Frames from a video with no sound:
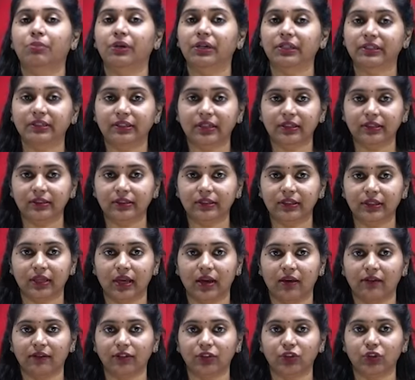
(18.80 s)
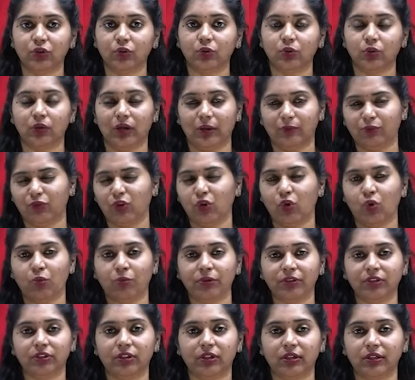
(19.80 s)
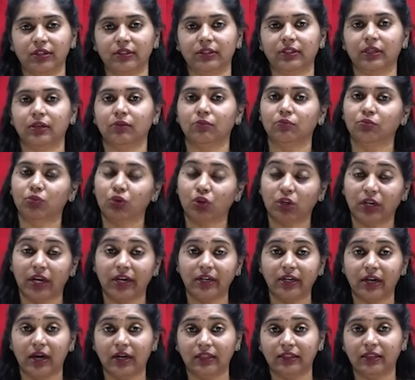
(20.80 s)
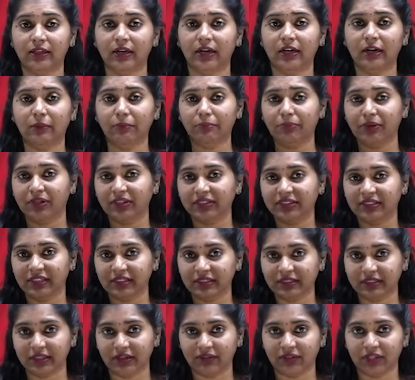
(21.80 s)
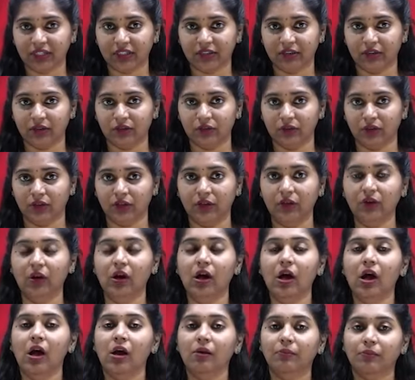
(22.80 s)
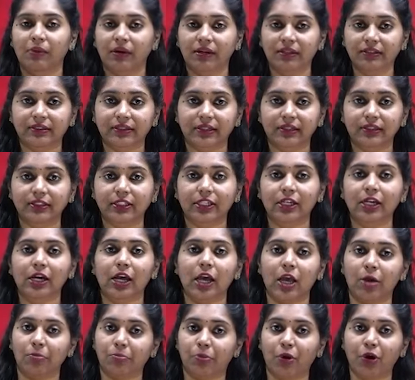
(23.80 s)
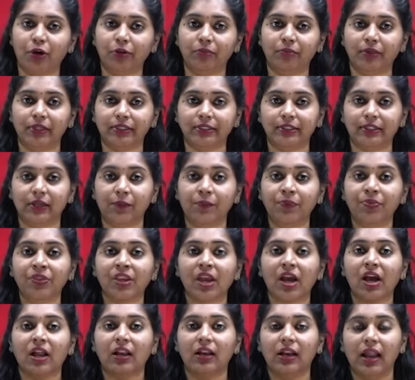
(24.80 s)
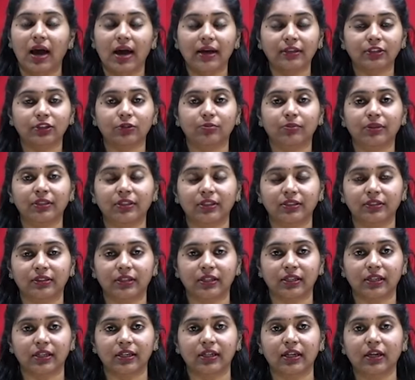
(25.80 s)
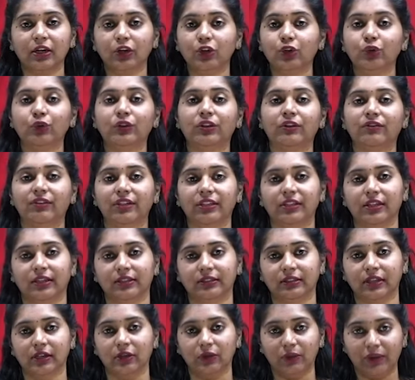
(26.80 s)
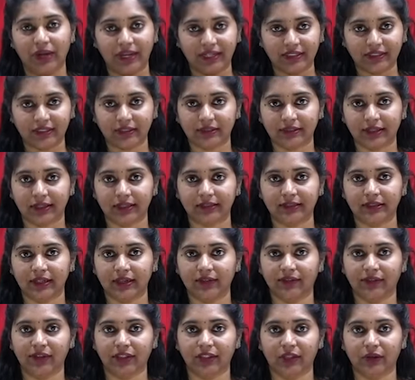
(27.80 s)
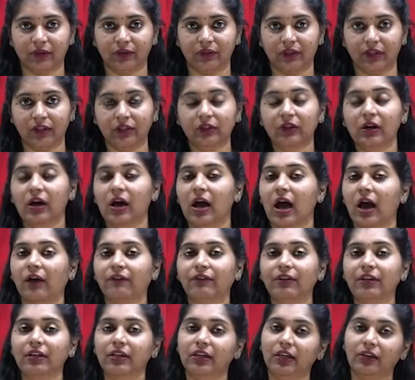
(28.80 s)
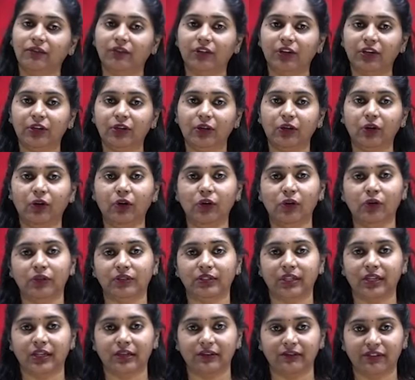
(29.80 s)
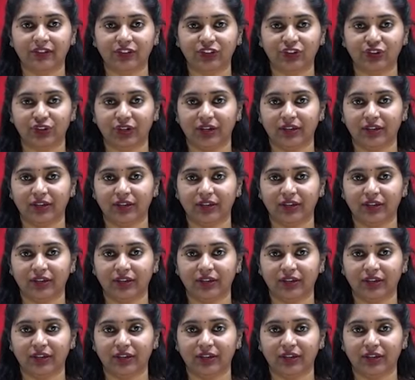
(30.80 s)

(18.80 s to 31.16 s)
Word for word: పర్సన్స్ కావచ్చు లేకపోతే ఒబిచరీస్ బుక్ అండ్ ఆధార్ అంటే పర్సన్స్ ఎవరైతే ఉన్నారో పర్సన్స్ అపాయింట్మెంట్స్ లాస్ట్ మంత్ జరిగిన యుద్ధ విన్యాసాలు ఎక్సర్సైజ్ ఏవైతే ఉన్నాయో అవి ఈ వీడియోలో ఒకసారి రివైజ్